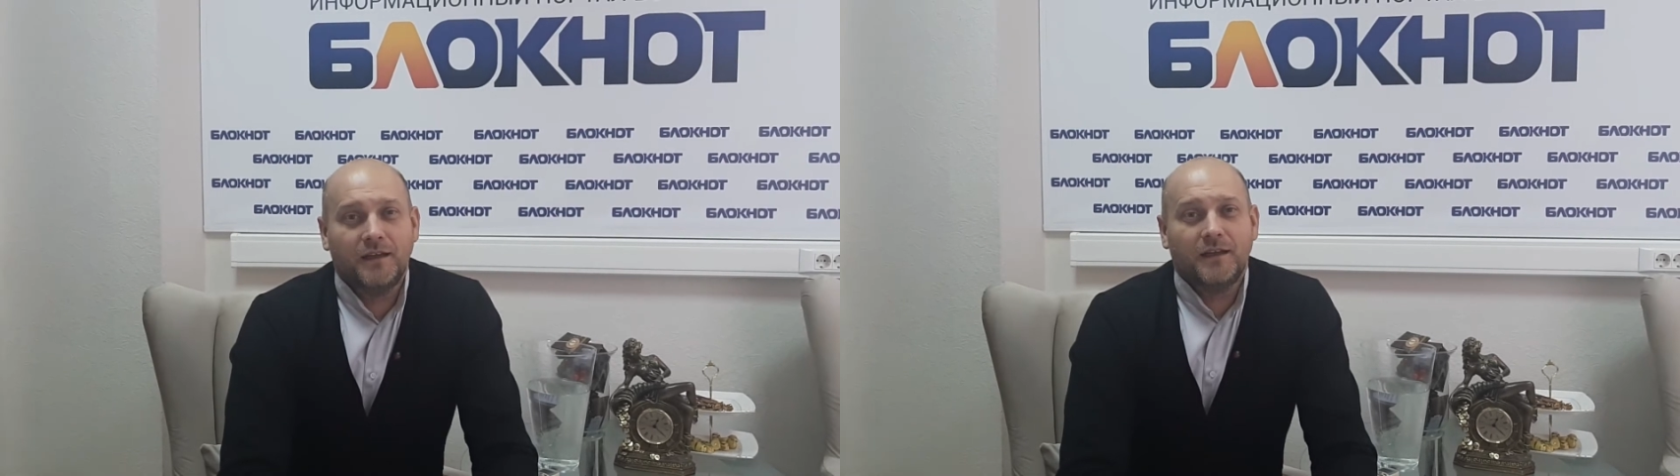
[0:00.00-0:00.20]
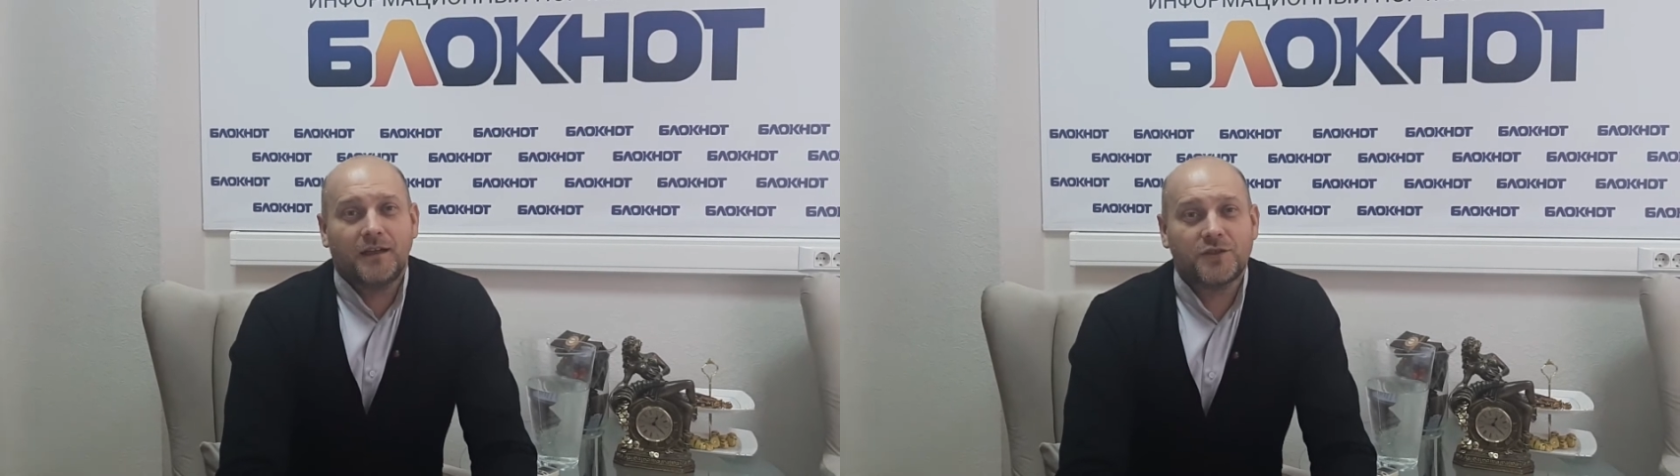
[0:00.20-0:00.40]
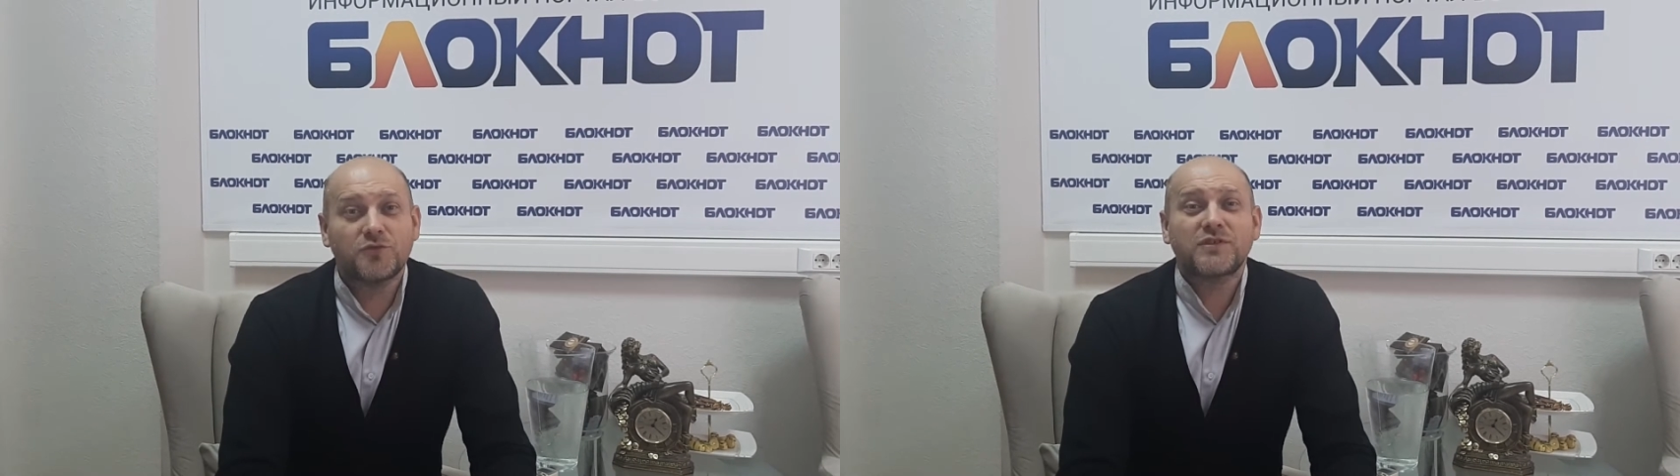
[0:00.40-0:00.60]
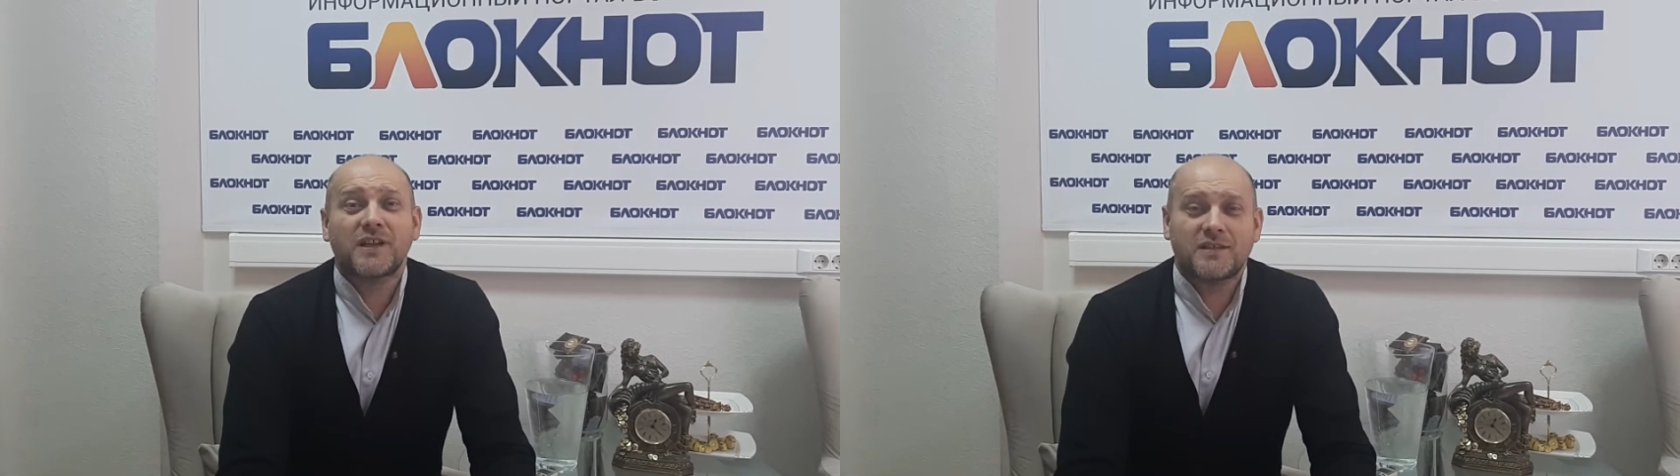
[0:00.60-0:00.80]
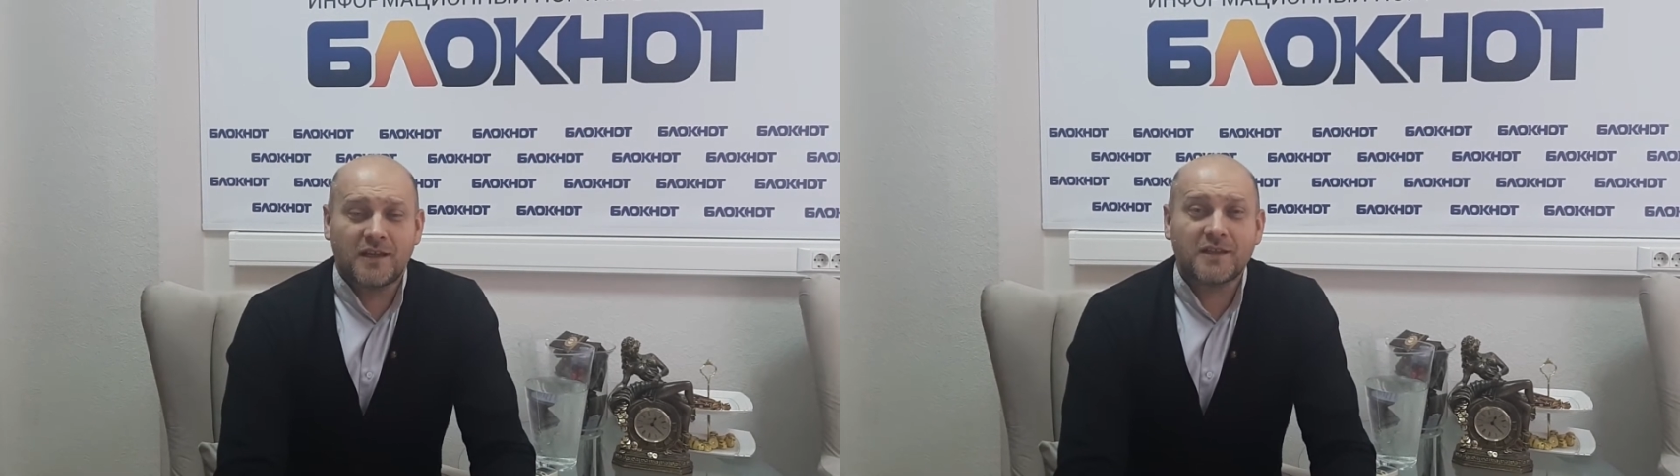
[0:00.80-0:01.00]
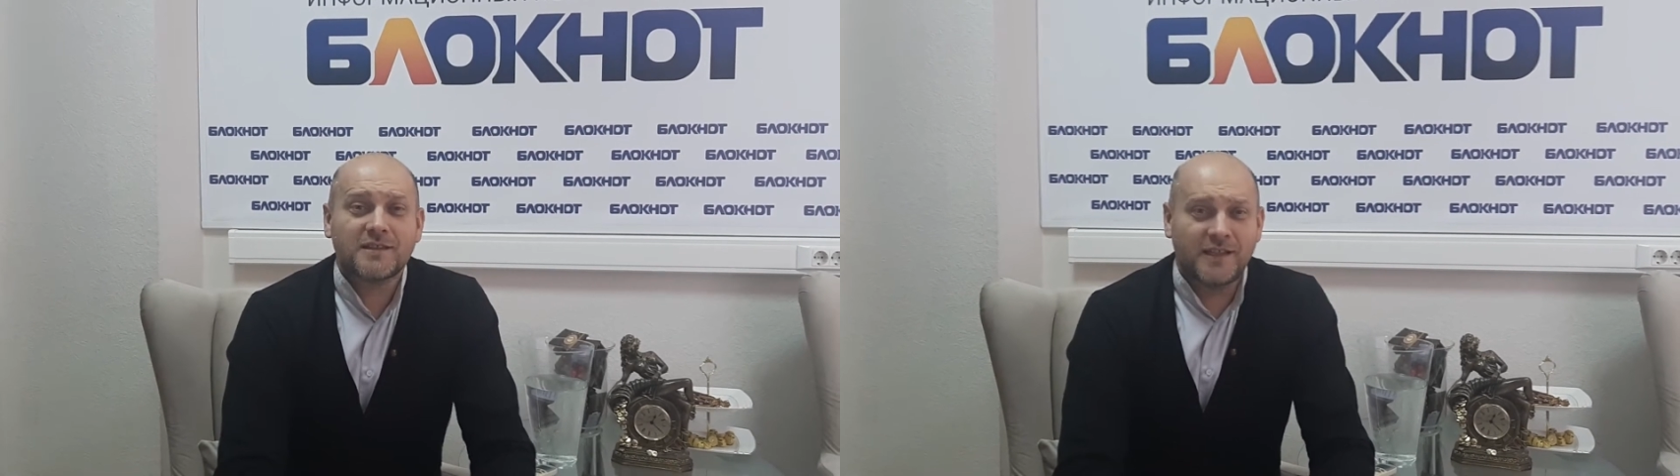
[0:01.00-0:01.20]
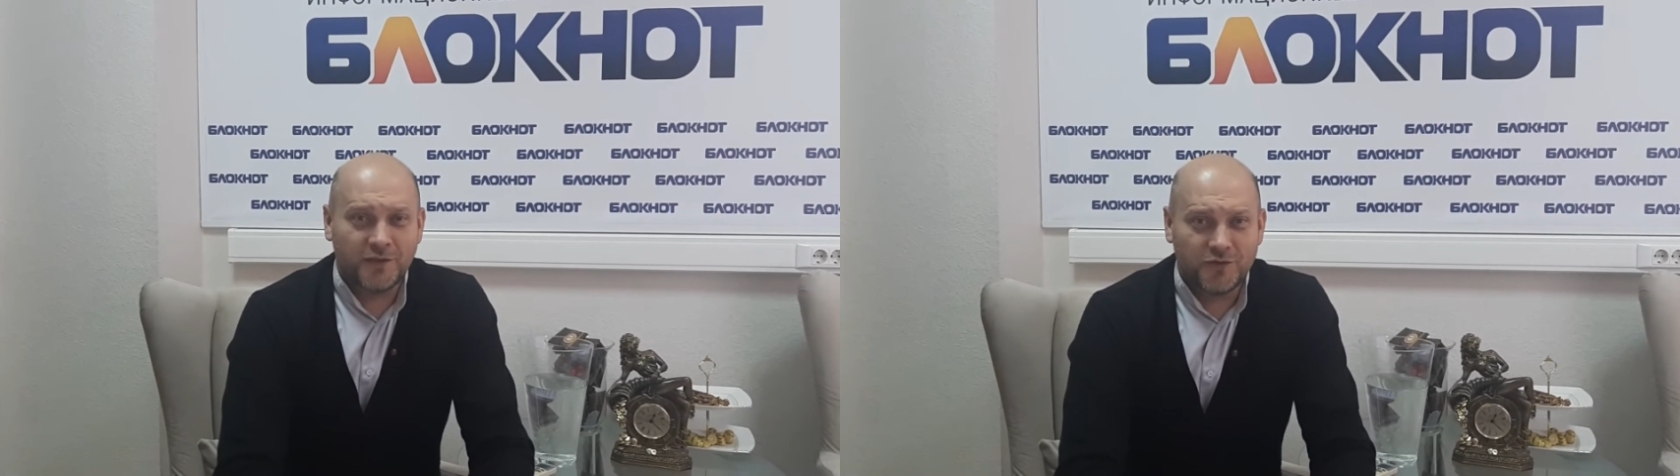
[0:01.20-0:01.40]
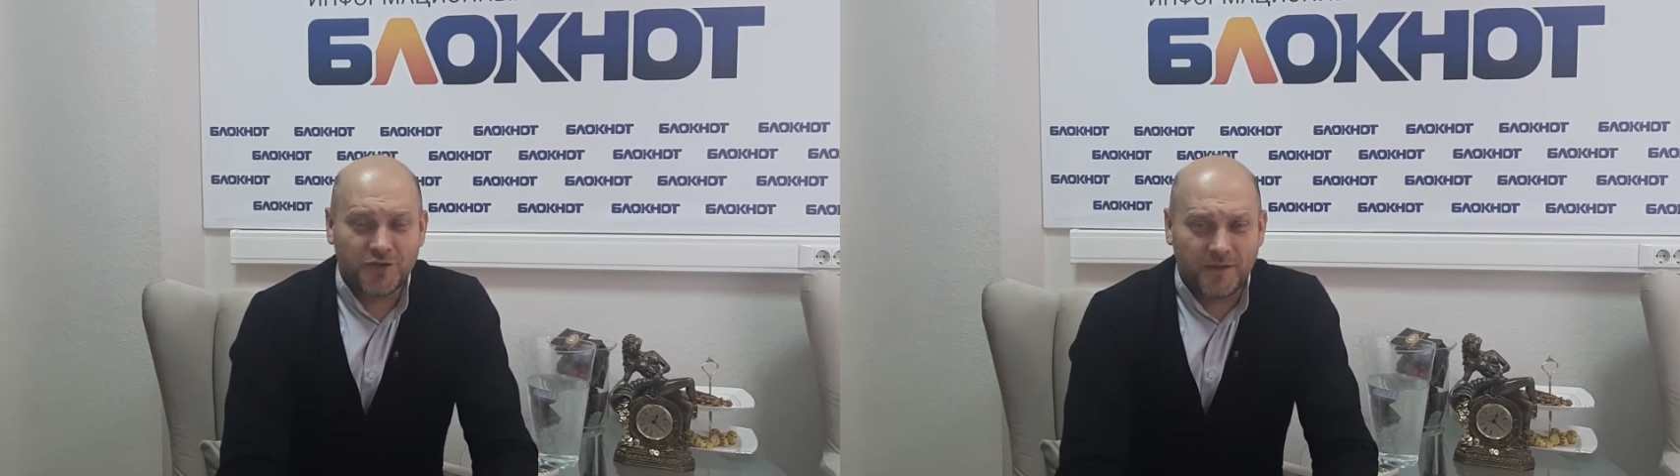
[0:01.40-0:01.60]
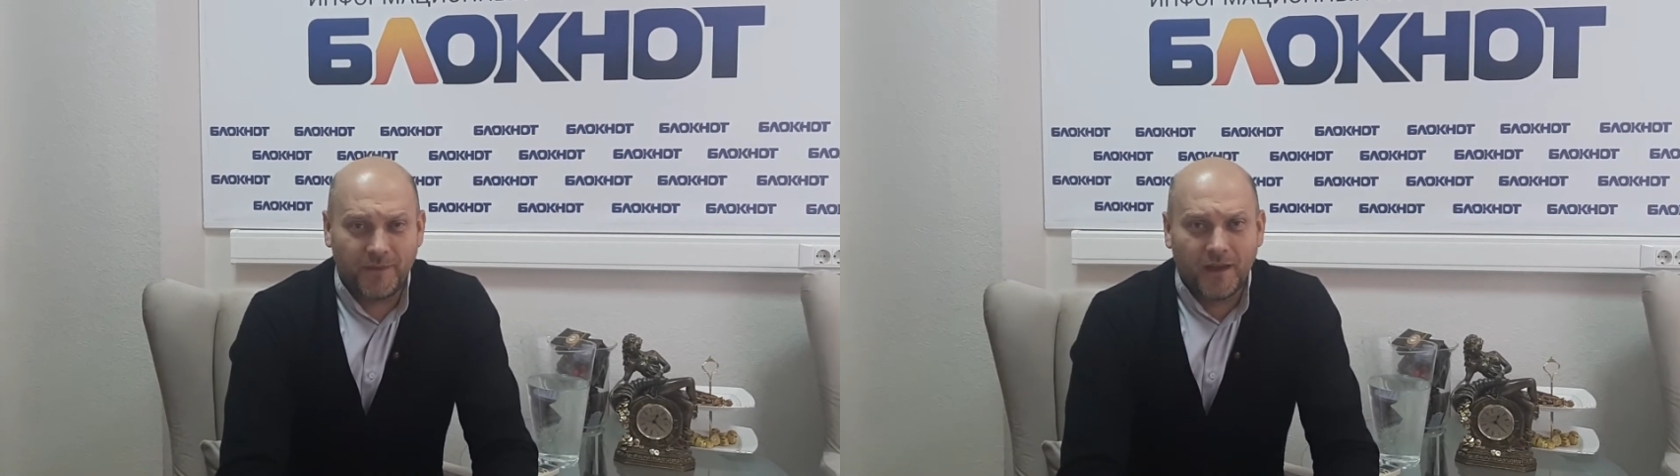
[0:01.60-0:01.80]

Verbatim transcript: Хочу сказать следующее.